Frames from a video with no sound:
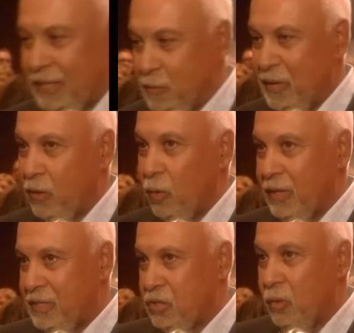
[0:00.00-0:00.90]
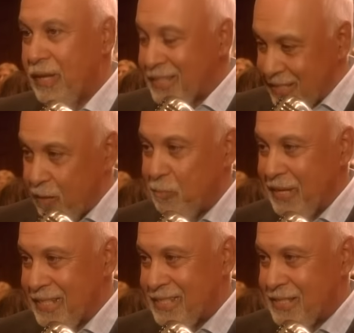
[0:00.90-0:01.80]
québécois qui sont dans cette
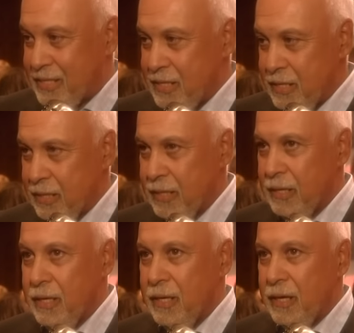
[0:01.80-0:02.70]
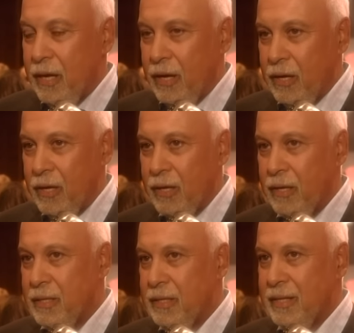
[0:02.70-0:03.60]
pièce-ci.
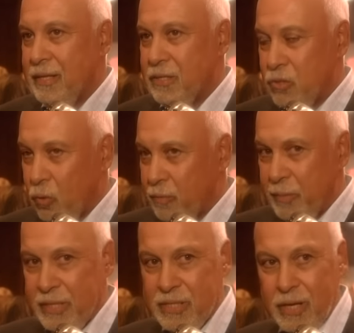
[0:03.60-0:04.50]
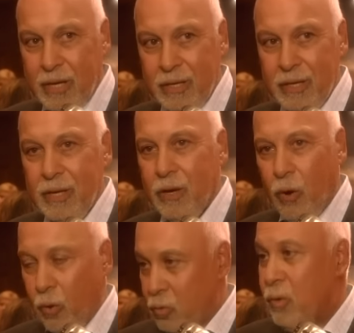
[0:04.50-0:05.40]
Euh, les autres médias
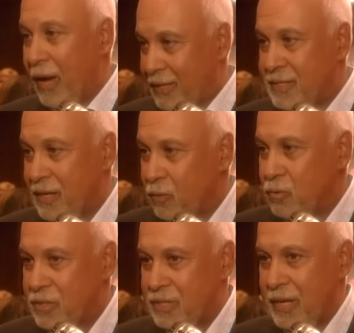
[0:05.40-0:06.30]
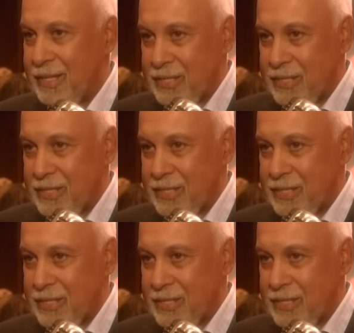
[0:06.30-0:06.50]
ont eu accès aussi à